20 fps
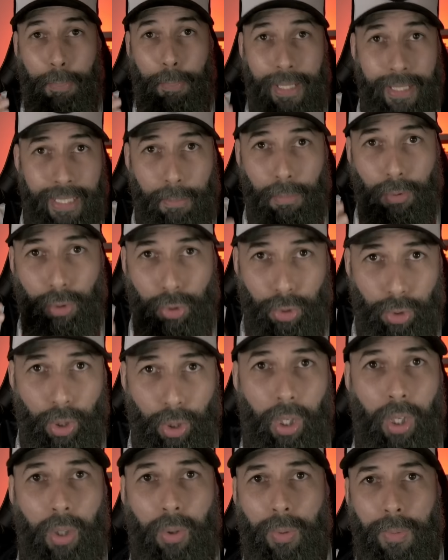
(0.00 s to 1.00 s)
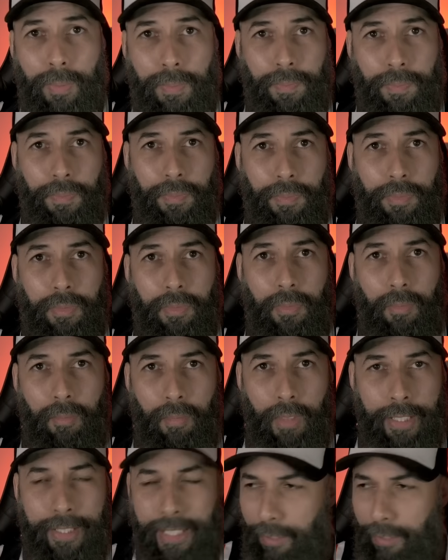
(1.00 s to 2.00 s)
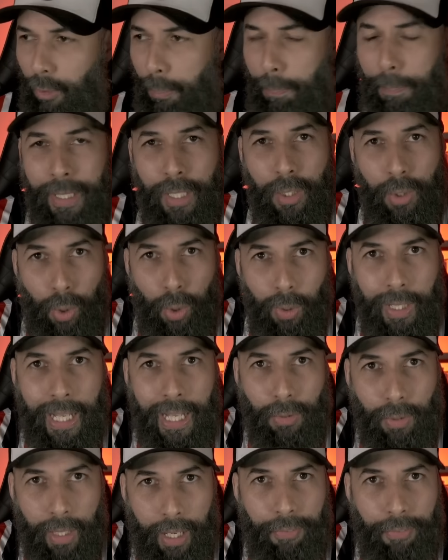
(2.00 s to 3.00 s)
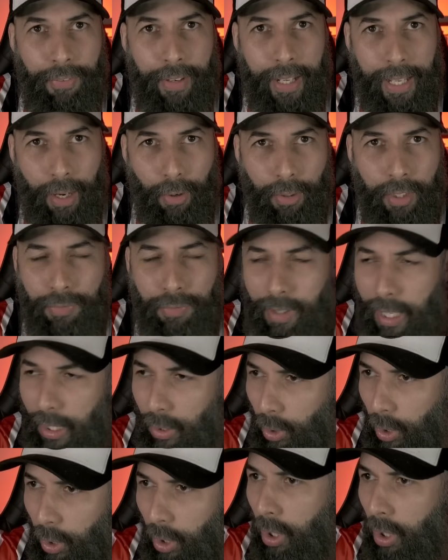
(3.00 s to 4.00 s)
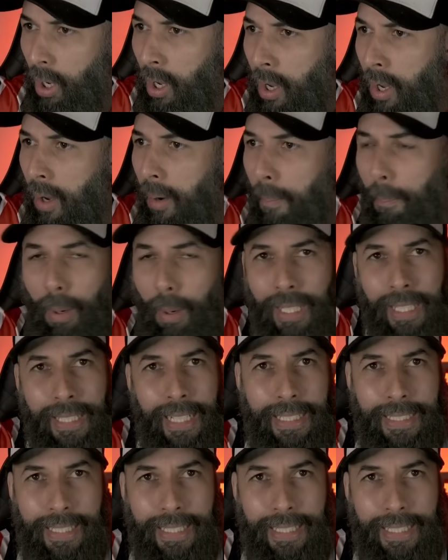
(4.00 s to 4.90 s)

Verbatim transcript: perdemos o jogo. Teve o peru lá do Rafael que falhou, bola na